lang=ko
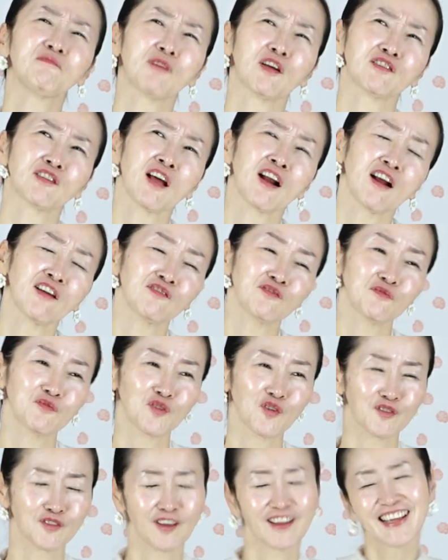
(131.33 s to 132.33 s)
나 사랑
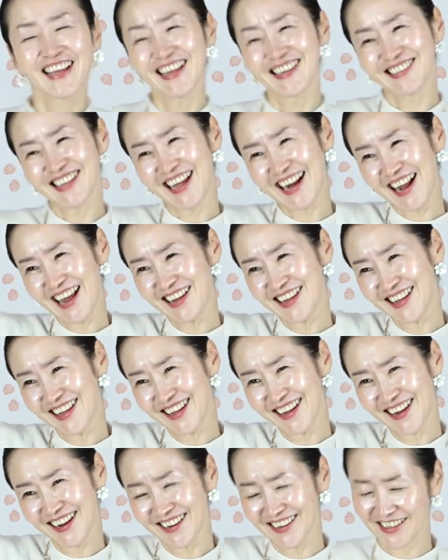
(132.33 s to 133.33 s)
좀주
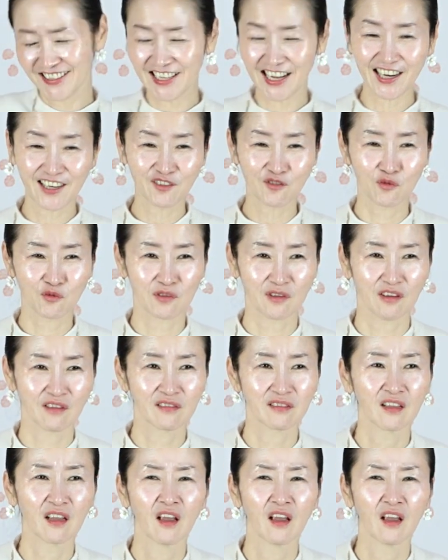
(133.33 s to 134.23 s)
사랑해. 이렇게 사랑 줬어요.